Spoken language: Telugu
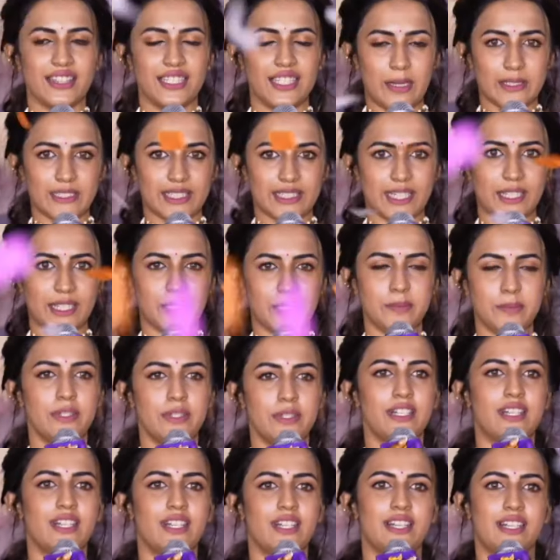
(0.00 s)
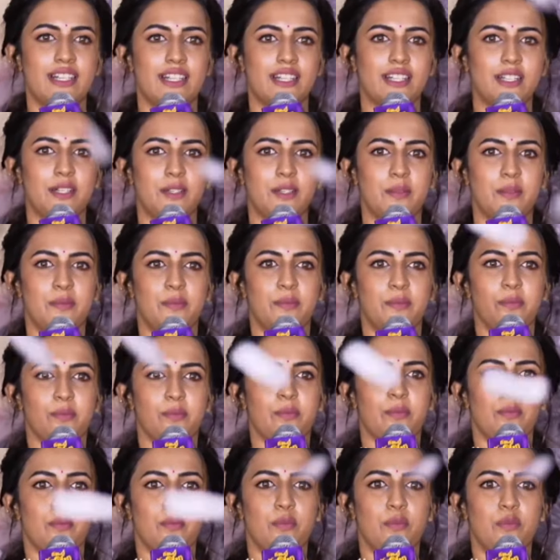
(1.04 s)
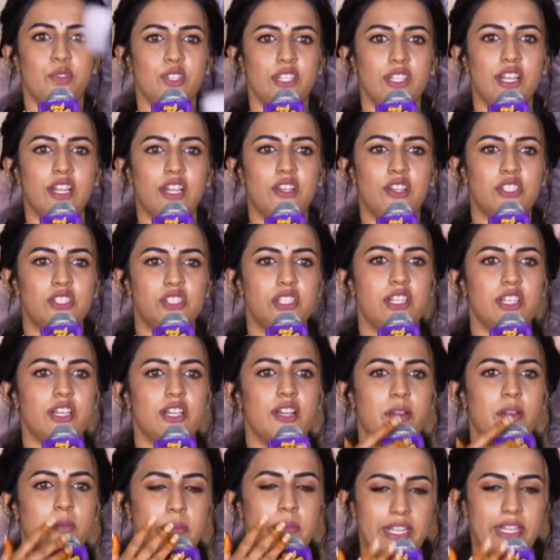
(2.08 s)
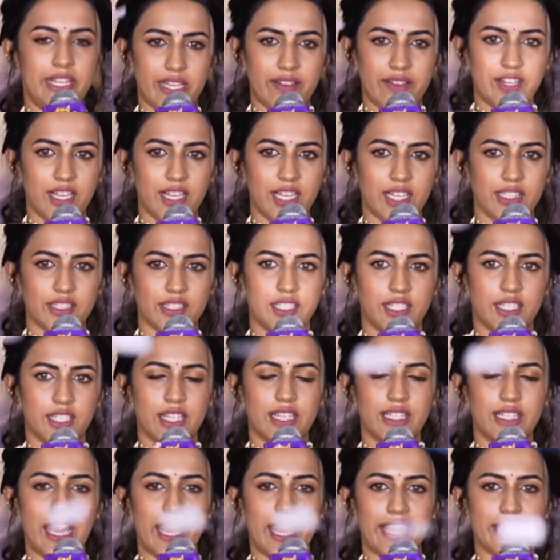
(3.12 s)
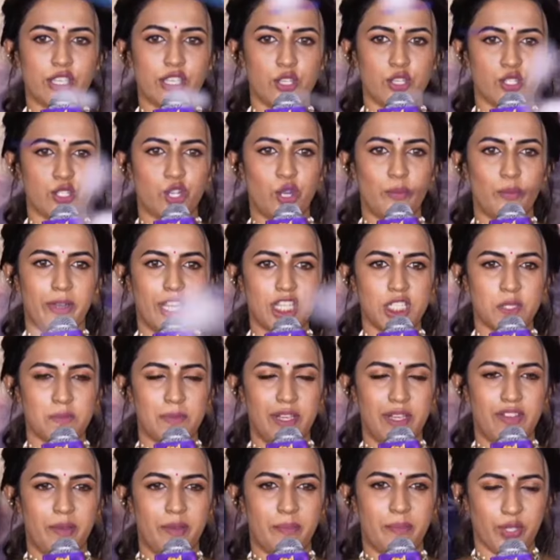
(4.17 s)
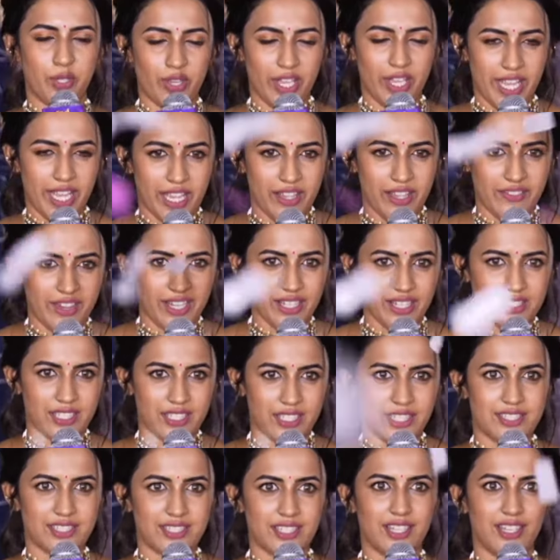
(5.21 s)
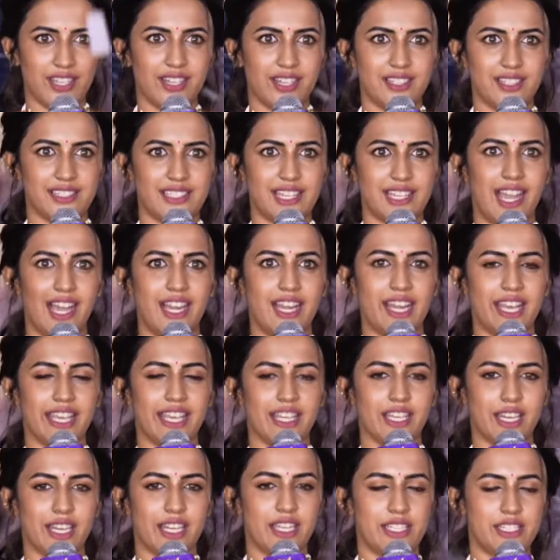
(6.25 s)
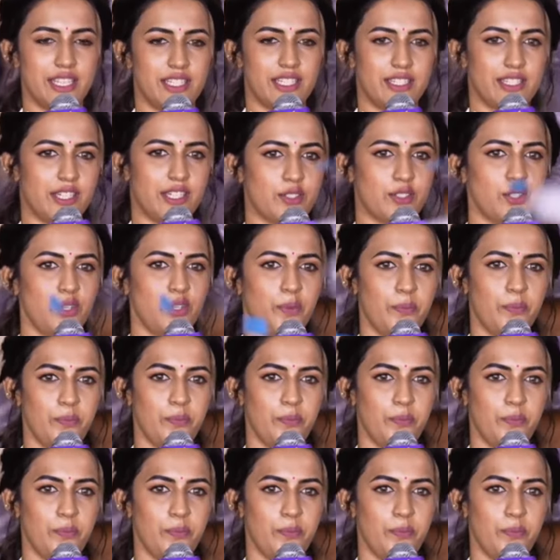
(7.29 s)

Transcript: నమస్కారం ముందుగా వచ్చిన మీడియా వాళ్ళందరికీ థ్యాంక్ యూ సో మచ్ మేము ఎప్పుడు ఏ ఈవెంట్ చేసినా చాలా ఎంకరేజ్ చేశారు